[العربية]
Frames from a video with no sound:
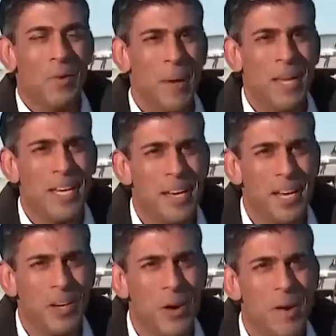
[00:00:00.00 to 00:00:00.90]
We're making
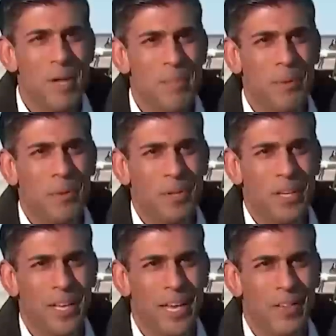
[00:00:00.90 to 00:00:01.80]
an incredibly
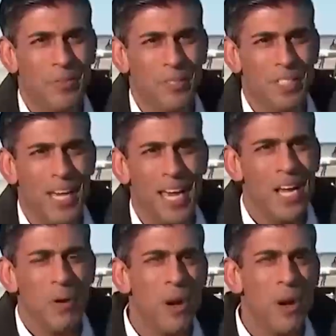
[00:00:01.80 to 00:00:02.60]
important announcement today.